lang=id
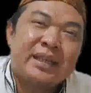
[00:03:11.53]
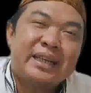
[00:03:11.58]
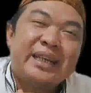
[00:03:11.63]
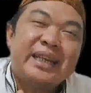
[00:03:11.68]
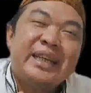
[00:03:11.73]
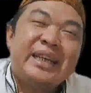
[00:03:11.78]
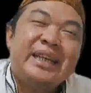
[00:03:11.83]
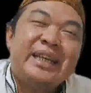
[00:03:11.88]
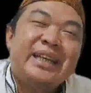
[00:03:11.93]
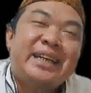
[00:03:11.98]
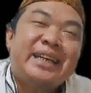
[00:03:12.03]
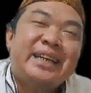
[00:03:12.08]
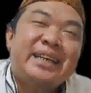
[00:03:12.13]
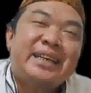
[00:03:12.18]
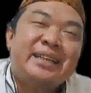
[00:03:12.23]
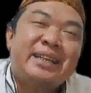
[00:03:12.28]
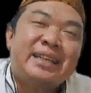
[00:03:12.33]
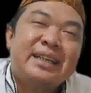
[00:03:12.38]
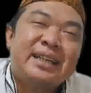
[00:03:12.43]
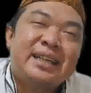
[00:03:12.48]
iri,
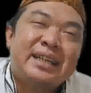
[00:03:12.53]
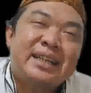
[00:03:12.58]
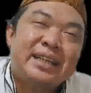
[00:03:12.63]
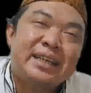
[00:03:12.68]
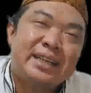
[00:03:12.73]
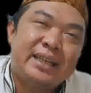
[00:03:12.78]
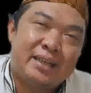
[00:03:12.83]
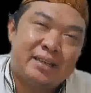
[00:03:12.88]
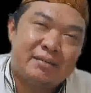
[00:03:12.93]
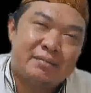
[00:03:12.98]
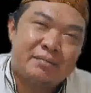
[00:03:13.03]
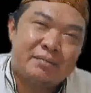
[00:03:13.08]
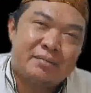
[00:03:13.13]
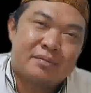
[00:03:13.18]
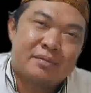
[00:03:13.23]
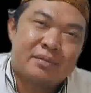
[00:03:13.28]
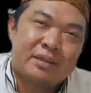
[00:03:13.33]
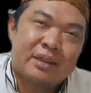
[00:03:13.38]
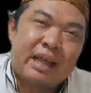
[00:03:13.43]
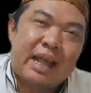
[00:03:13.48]
dengki,
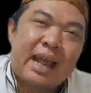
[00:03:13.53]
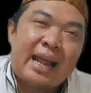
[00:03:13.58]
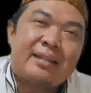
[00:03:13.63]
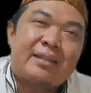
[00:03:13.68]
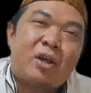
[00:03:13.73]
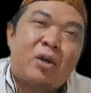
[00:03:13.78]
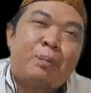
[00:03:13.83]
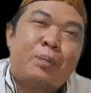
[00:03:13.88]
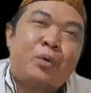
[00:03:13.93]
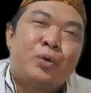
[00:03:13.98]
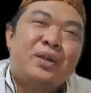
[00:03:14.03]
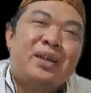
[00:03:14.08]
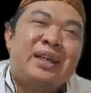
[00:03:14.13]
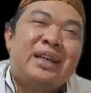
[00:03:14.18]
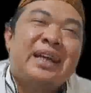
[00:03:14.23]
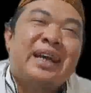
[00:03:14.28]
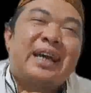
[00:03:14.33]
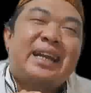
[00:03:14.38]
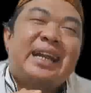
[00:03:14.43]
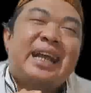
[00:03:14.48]

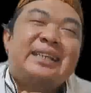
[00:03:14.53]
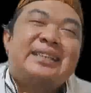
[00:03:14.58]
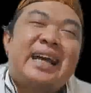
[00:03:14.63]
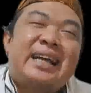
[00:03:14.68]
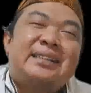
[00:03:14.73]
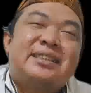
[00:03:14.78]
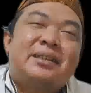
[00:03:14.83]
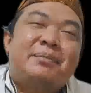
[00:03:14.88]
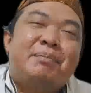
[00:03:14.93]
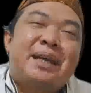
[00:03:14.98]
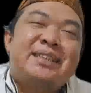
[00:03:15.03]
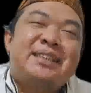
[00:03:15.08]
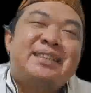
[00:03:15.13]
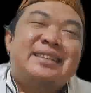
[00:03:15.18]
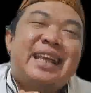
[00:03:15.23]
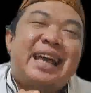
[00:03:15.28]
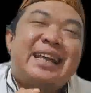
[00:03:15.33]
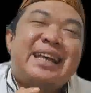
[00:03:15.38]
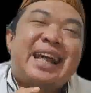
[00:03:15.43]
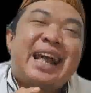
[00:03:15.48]
ataupun rasa cemas
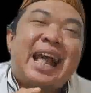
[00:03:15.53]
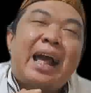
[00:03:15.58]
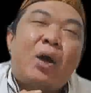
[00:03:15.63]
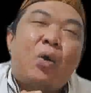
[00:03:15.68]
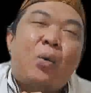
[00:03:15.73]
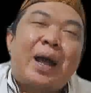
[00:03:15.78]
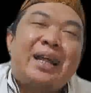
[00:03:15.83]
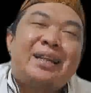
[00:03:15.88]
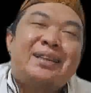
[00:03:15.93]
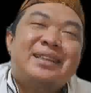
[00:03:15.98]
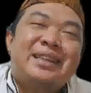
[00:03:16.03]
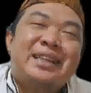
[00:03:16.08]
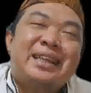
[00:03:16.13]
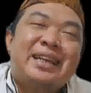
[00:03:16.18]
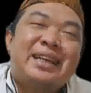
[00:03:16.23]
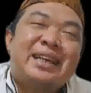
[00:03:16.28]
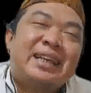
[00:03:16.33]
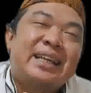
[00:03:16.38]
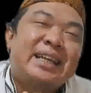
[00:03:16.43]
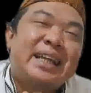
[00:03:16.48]
dan
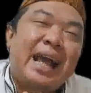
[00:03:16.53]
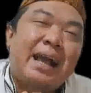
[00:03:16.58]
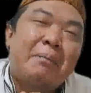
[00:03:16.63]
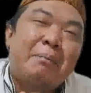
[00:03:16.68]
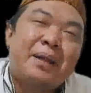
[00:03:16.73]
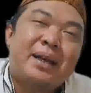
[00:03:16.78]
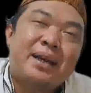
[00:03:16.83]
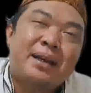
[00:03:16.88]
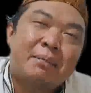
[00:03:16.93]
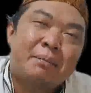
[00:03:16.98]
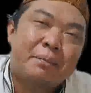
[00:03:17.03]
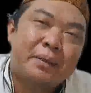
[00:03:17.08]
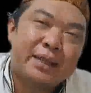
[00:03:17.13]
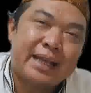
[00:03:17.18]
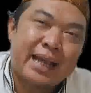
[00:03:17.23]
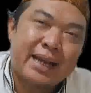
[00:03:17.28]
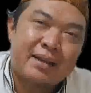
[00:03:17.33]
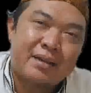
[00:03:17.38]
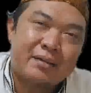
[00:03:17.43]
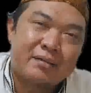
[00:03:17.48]
khawatir yang
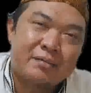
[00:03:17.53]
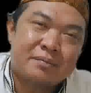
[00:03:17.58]
berlebihan